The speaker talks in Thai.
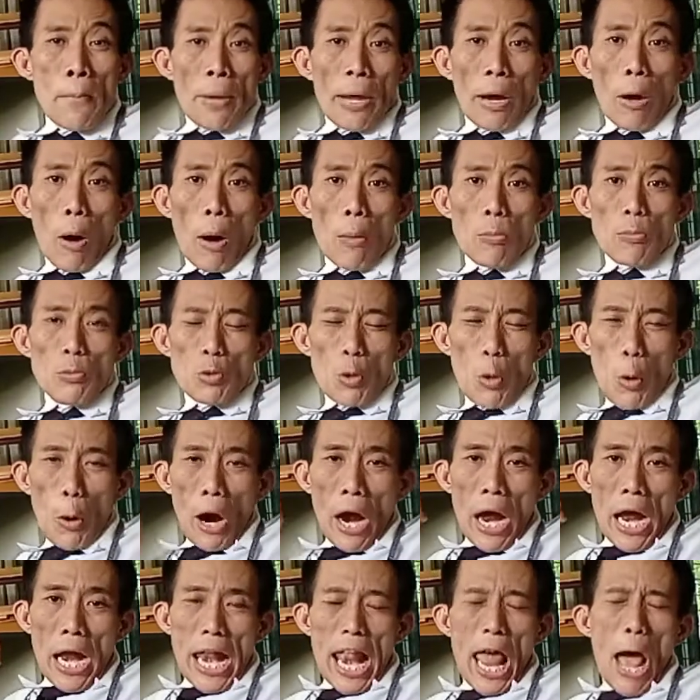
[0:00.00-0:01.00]
มีความสุข
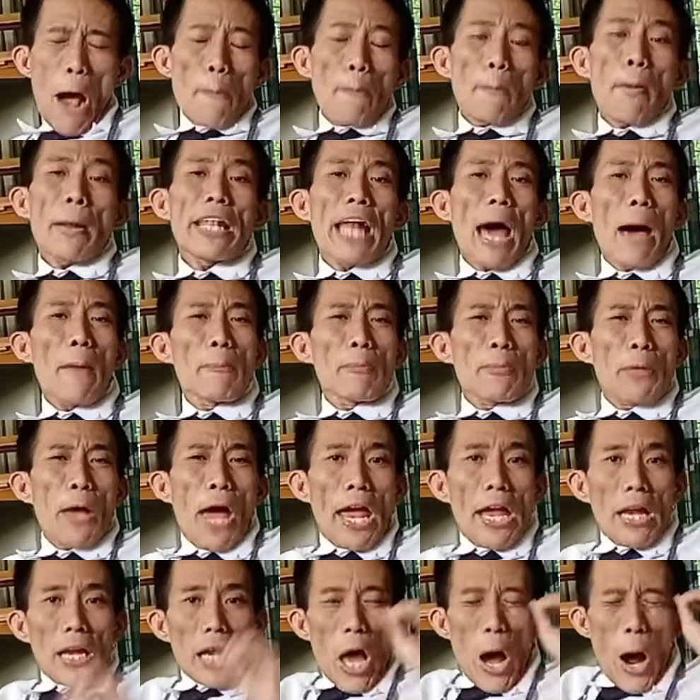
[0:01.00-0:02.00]
แล้วประทับใจ
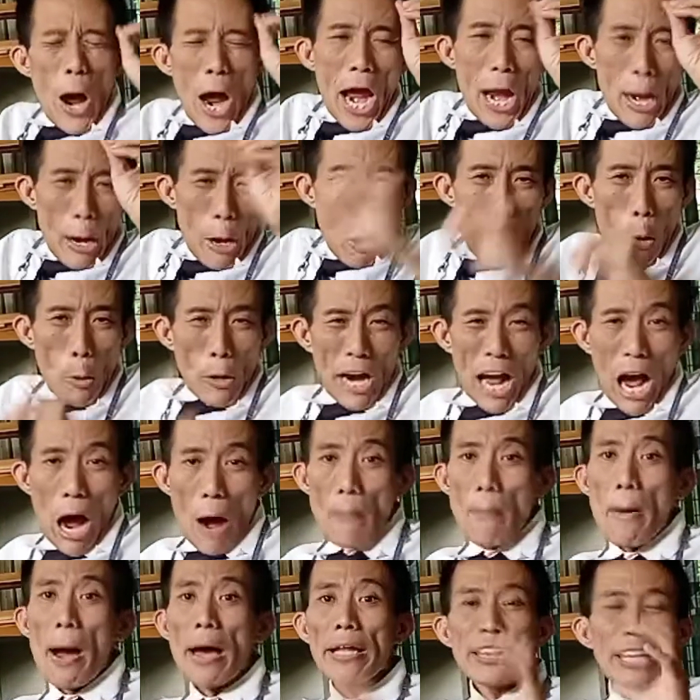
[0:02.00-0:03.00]
แล้วให้คน
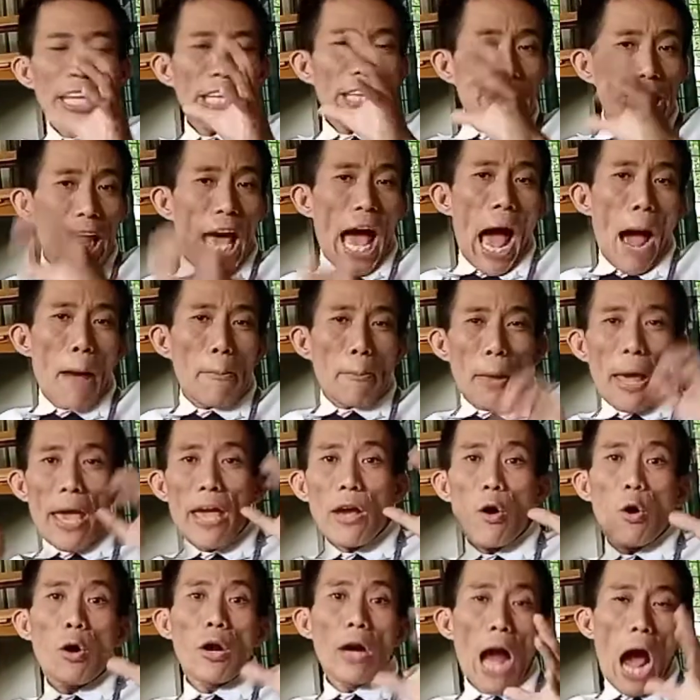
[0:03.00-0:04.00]
เข้ามาติดตามได้
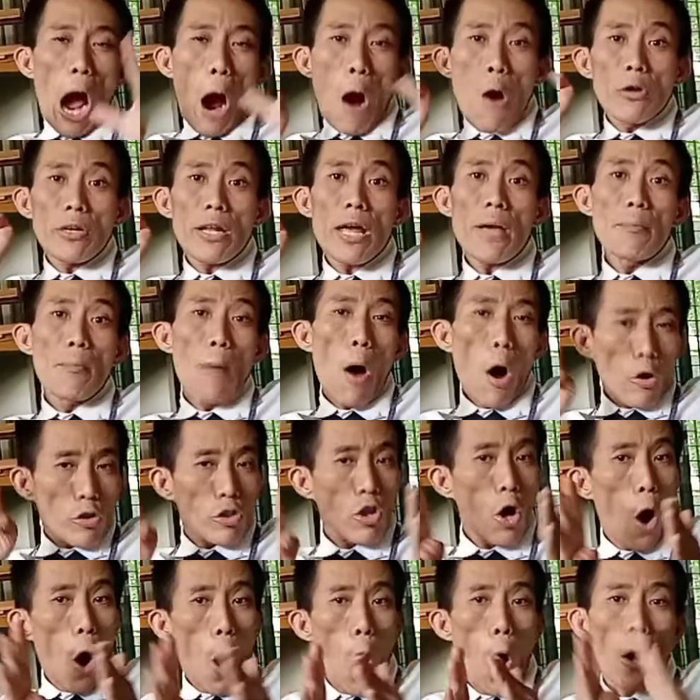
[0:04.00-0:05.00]
คนเขาได้บอก
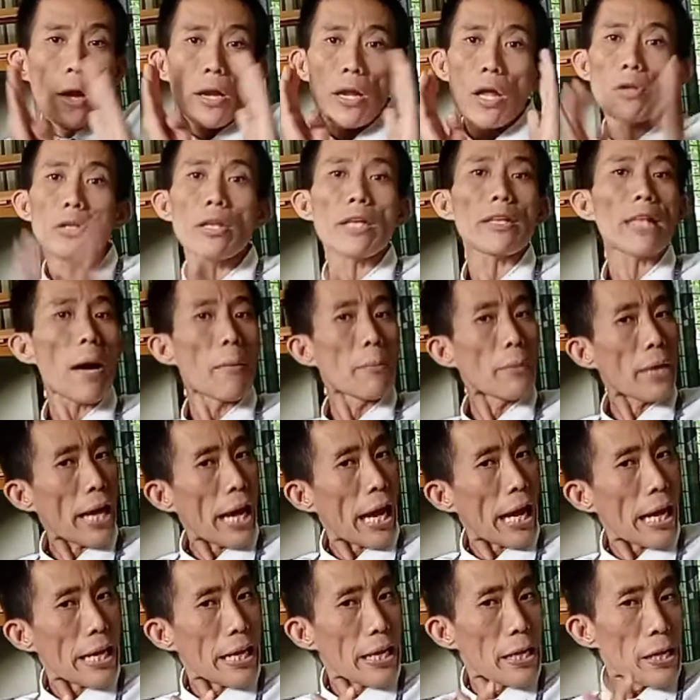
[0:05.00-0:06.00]
ต่อเราจะทำยัง
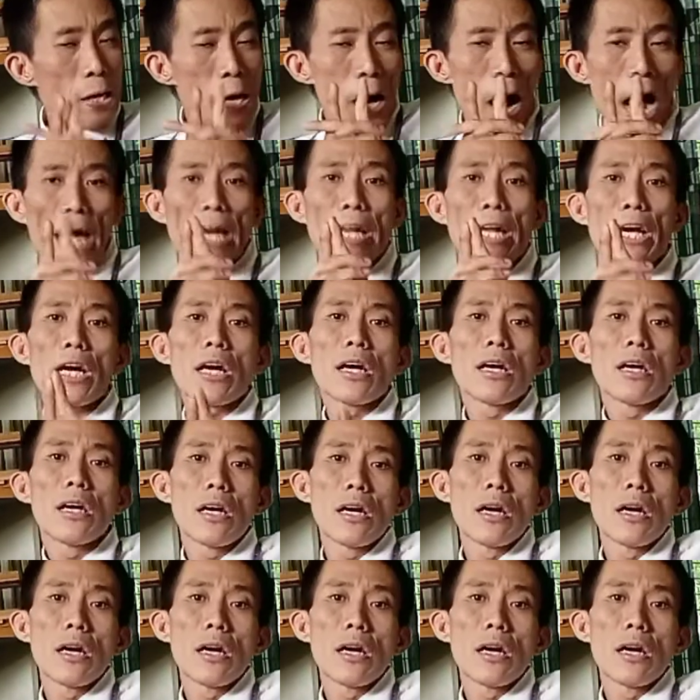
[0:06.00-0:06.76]
ไงอันนี้คื